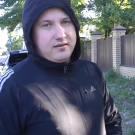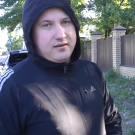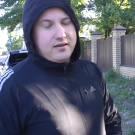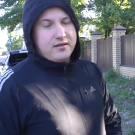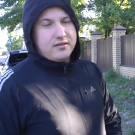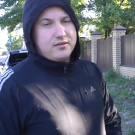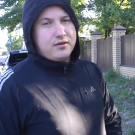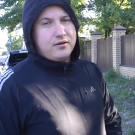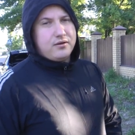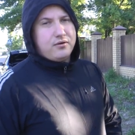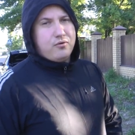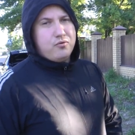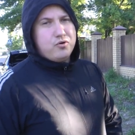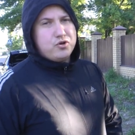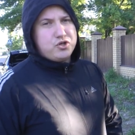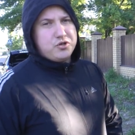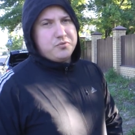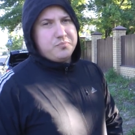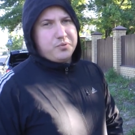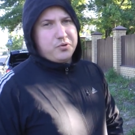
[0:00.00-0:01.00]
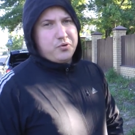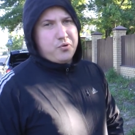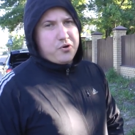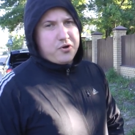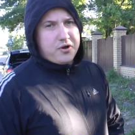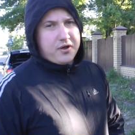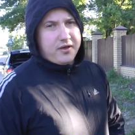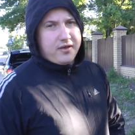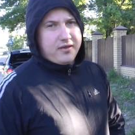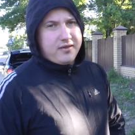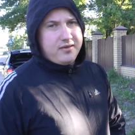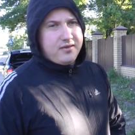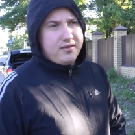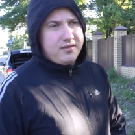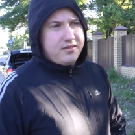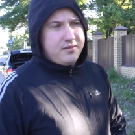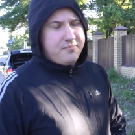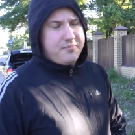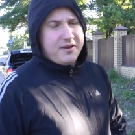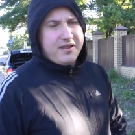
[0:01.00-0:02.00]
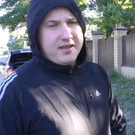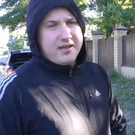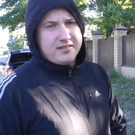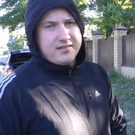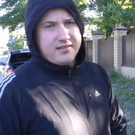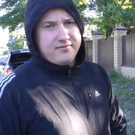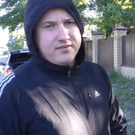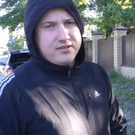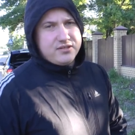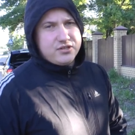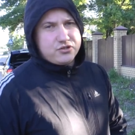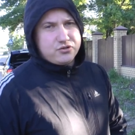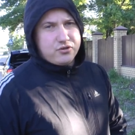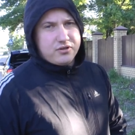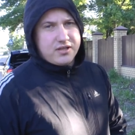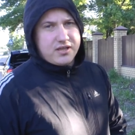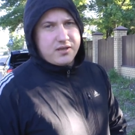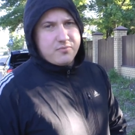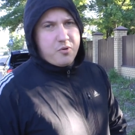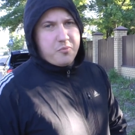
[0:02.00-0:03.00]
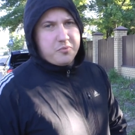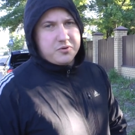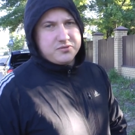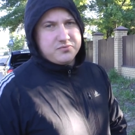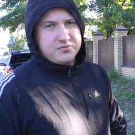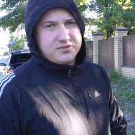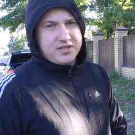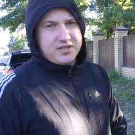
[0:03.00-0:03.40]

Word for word: Это очень плохо и неприятно видеть, что таким образом